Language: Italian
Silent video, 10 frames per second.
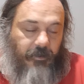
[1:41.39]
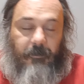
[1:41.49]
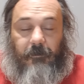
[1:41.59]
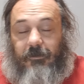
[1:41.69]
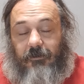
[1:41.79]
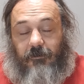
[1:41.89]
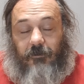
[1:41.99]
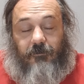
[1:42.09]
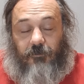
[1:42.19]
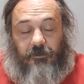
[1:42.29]
Abbiamo
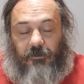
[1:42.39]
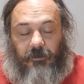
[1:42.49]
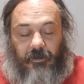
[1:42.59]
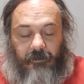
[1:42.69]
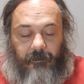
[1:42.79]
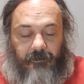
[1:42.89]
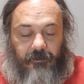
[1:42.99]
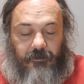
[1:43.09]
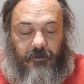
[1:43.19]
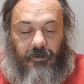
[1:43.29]
detto tutti e due che avrebbe
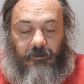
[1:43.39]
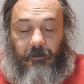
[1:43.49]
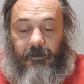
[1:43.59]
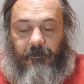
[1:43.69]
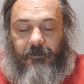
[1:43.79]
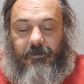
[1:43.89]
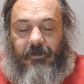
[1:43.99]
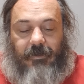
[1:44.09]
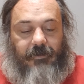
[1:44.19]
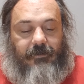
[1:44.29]
vinto il Torino, l'abbiamo
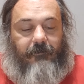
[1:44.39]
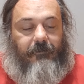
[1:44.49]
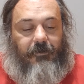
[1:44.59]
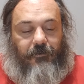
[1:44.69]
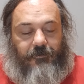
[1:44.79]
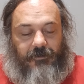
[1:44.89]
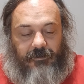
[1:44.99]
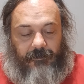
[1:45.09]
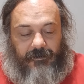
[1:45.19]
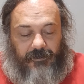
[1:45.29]
azzeccata, ma non
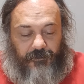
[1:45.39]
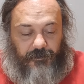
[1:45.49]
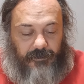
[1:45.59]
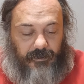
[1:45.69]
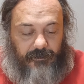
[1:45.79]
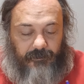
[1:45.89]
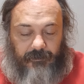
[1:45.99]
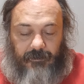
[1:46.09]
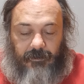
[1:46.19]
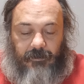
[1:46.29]
certamente il risultato.
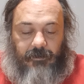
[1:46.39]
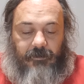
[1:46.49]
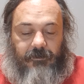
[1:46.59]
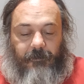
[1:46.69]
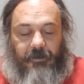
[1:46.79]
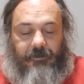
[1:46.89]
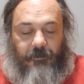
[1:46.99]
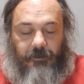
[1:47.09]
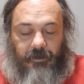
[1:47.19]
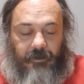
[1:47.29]
Spezia
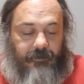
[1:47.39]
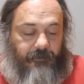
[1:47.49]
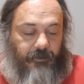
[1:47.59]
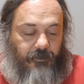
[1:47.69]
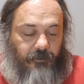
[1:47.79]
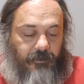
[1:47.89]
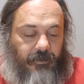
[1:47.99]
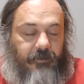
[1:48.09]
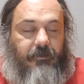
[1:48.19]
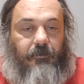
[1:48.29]
Udinese ha vinto
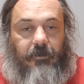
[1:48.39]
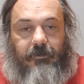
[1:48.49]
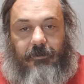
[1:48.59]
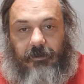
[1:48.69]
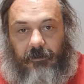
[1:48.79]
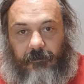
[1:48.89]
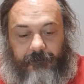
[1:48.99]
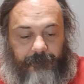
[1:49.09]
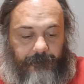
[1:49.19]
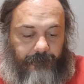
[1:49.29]
l'Udinese
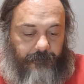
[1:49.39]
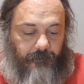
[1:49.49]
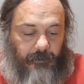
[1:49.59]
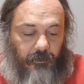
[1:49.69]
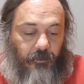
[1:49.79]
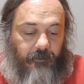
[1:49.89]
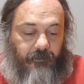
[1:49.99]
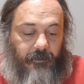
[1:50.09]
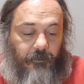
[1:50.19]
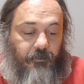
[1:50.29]
1-0, noi
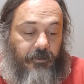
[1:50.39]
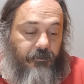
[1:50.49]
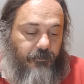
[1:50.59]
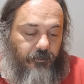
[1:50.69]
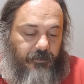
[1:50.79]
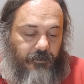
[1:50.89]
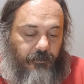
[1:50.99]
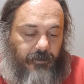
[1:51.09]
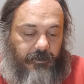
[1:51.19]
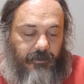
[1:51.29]
avevamo detto tutti e
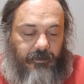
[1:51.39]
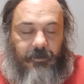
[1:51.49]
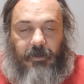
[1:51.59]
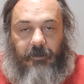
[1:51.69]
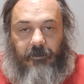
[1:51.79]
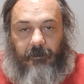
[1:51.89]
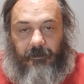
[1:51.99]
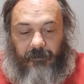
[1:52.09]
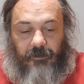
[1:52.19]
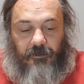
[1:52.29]
due che
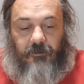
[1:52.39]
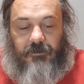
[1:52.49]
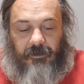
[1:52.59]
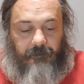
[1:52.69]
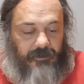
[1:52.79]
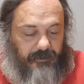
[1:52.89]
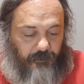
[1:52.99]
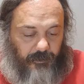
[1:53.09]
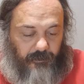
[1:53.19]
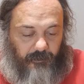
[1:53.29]
avrebbe vinto, sì, ma di
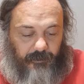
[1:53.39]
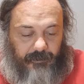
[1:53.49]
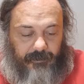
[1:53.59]
due gol.